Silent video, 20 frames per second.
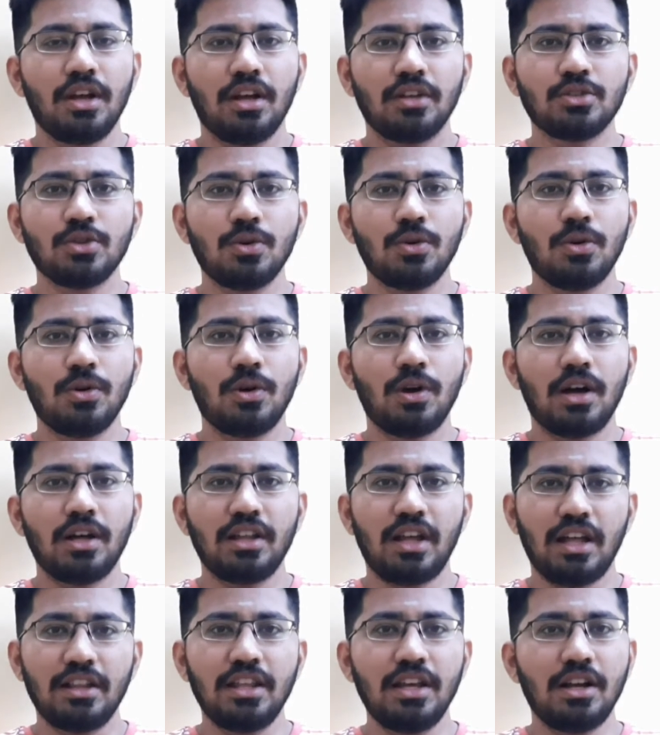ஸோ
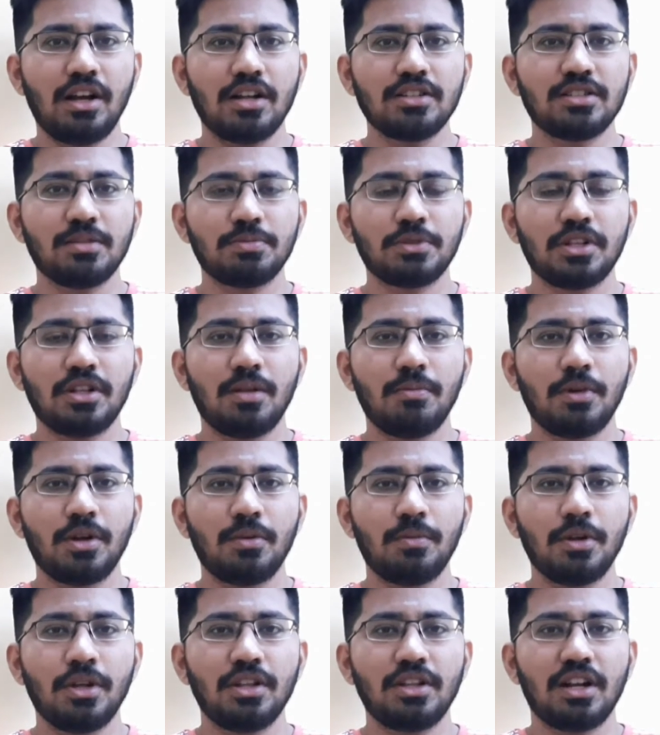அதே கான்செப்டை தான்
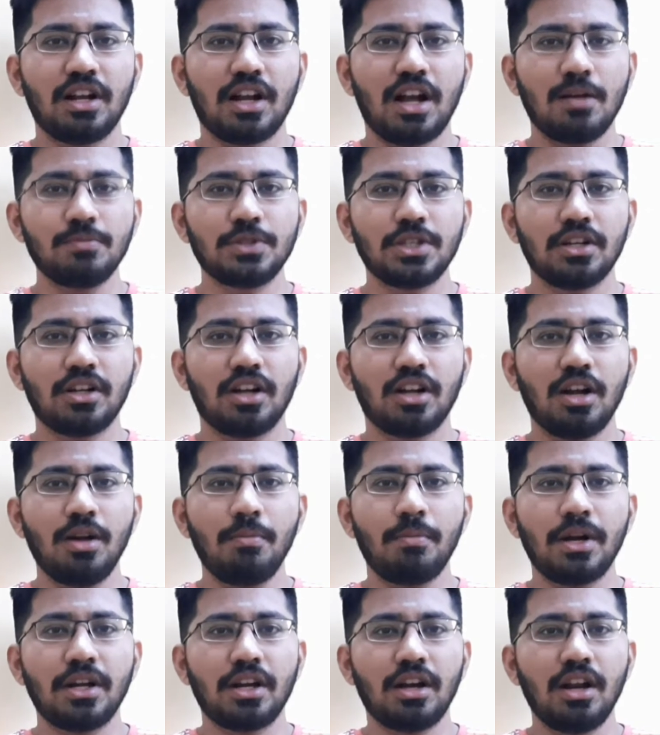மறுபடியும் இதில் காமிச்சிருக்காங்க
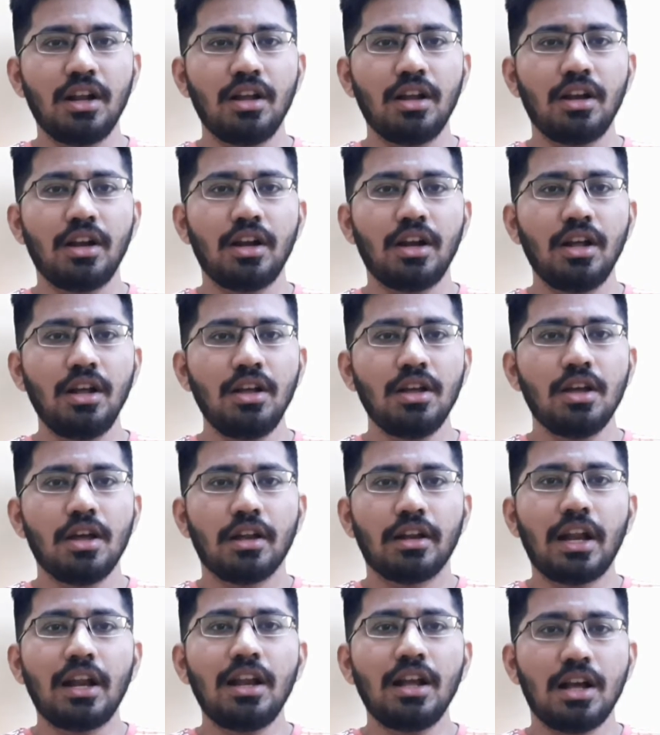பட் ஆனால் என்னென்னா
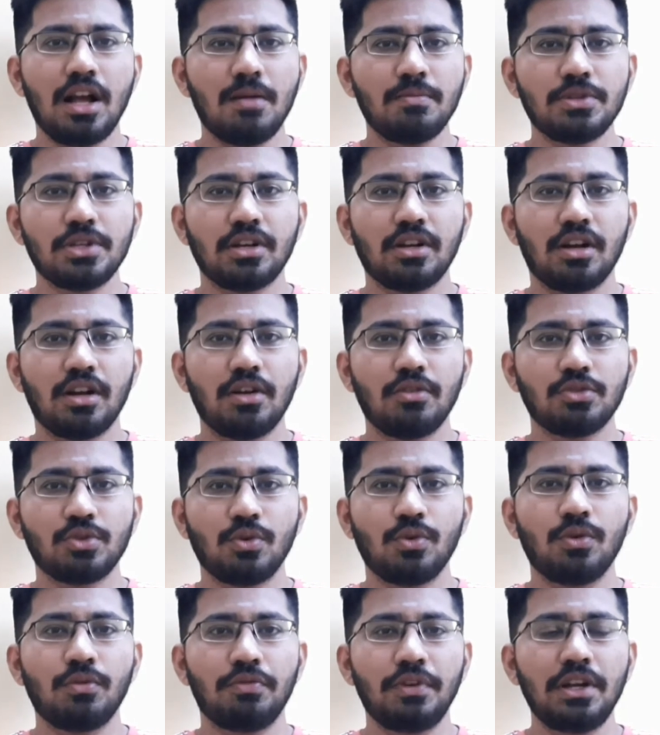நல்லா காமிச்சிருக்காங்க
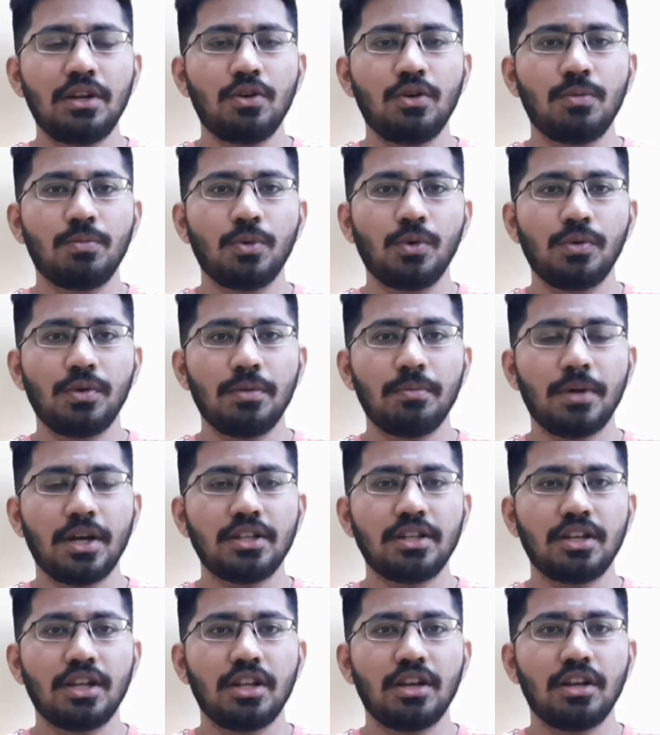ஒரு ஃபீல் குட் மூவி
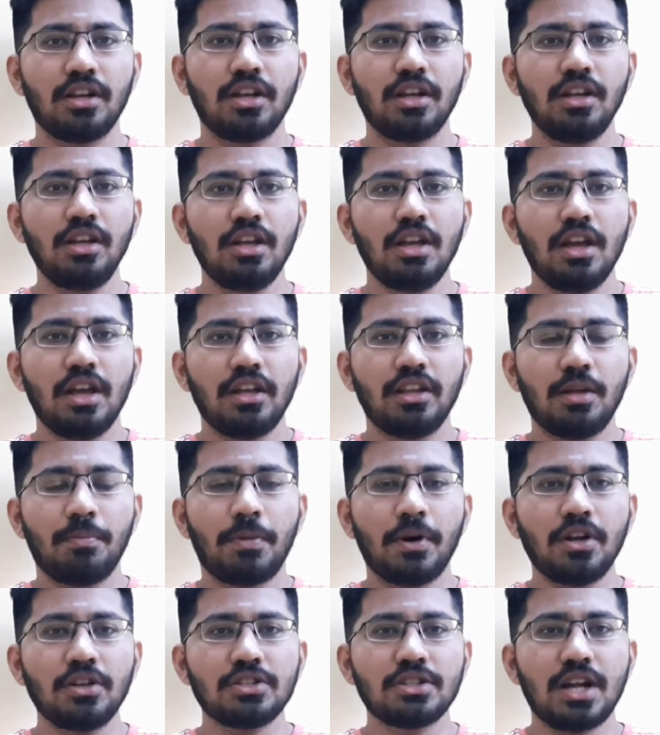மாதிரி இருக்குது இந்த
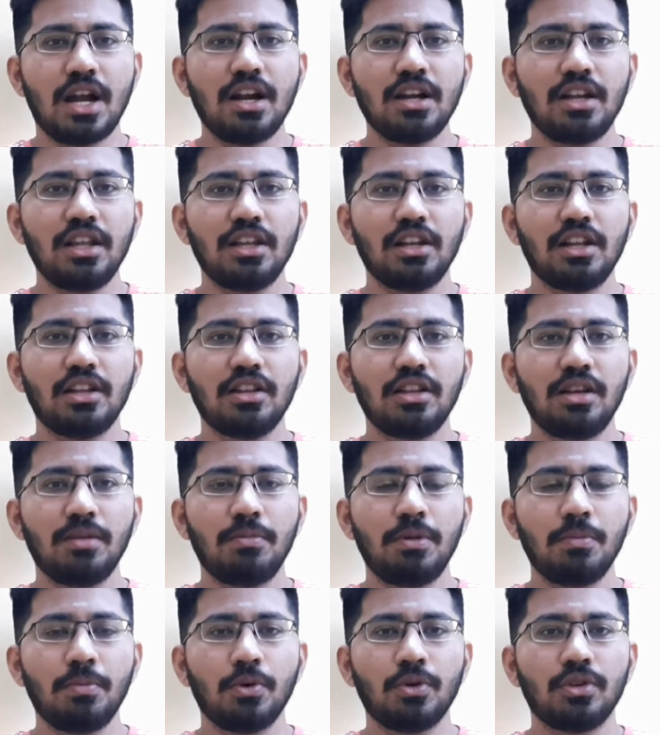படம் ஸ்டார்டிங்லேருந்து
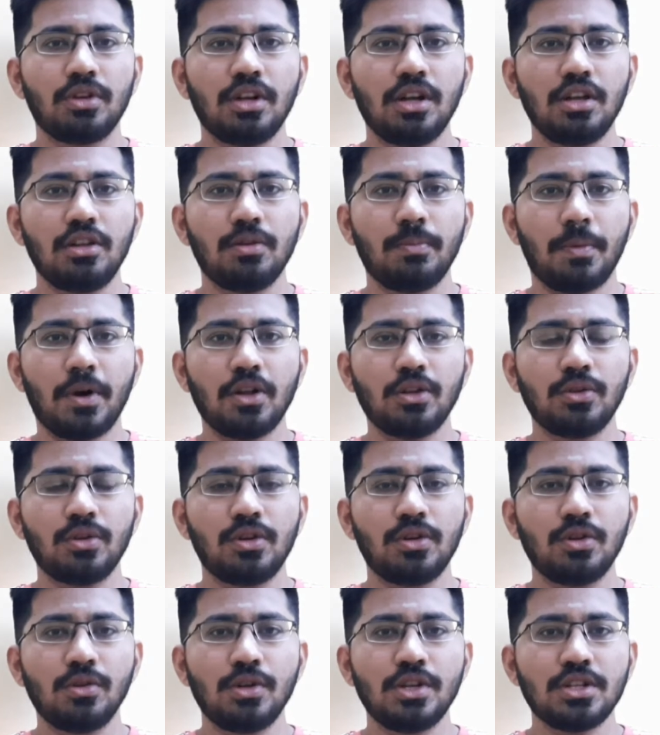எப்படி போகுதுன்னா இந்த படத்தோட
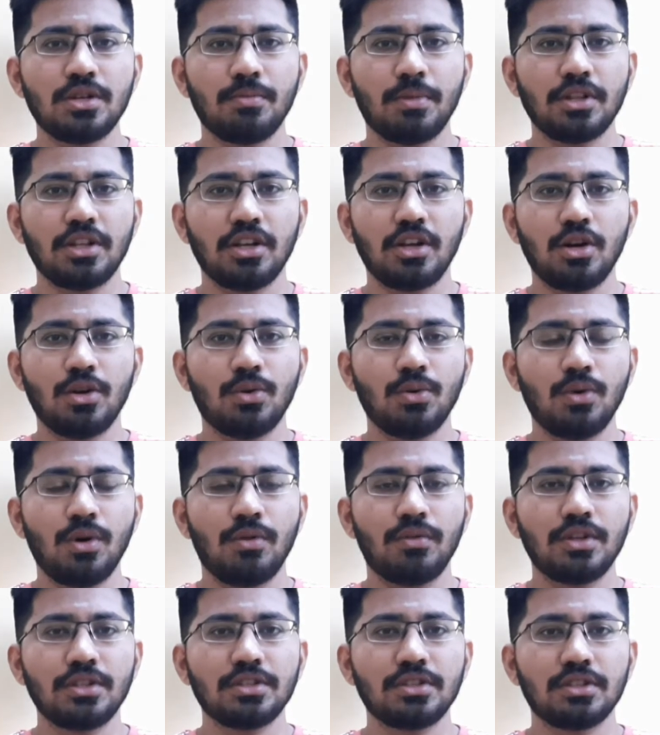டியூரேஷன் பார்த்திங்கன்னா டூ
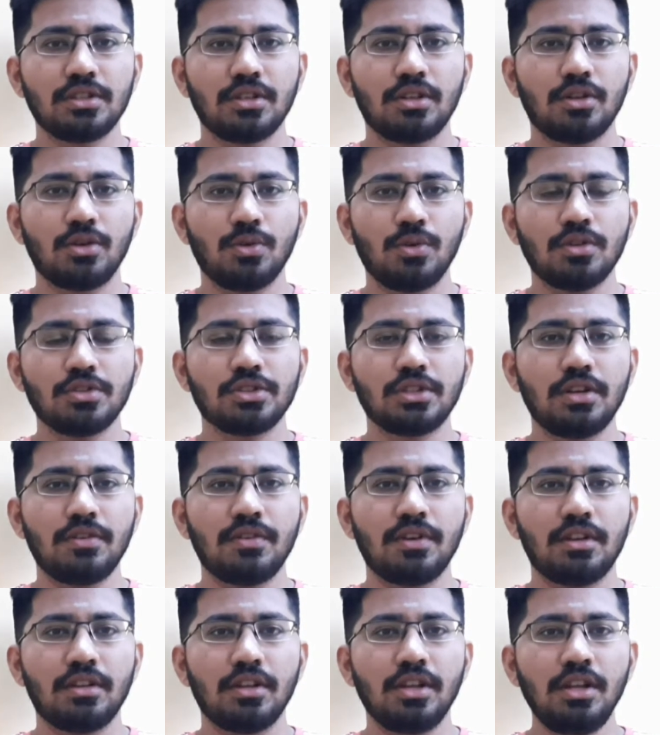ஹவர்ஸ் டூ ஹவர்ஸ் தான்
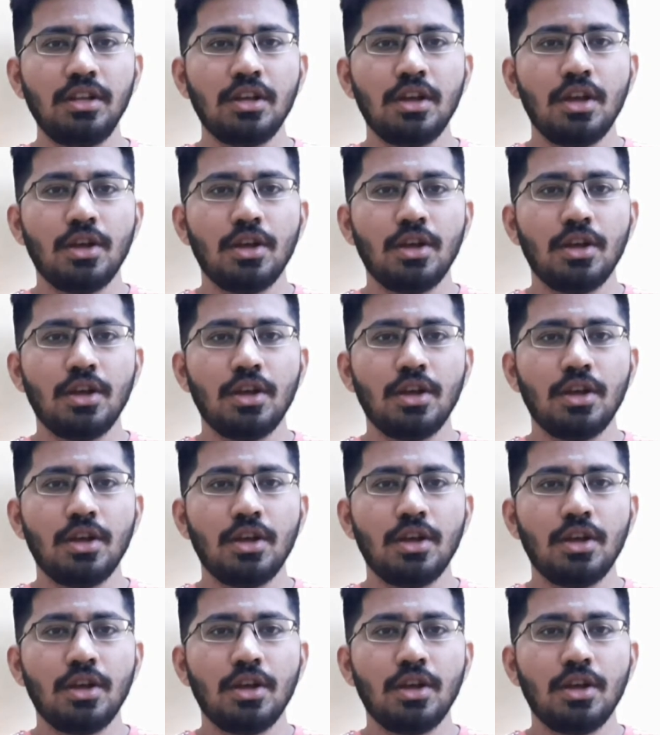வருது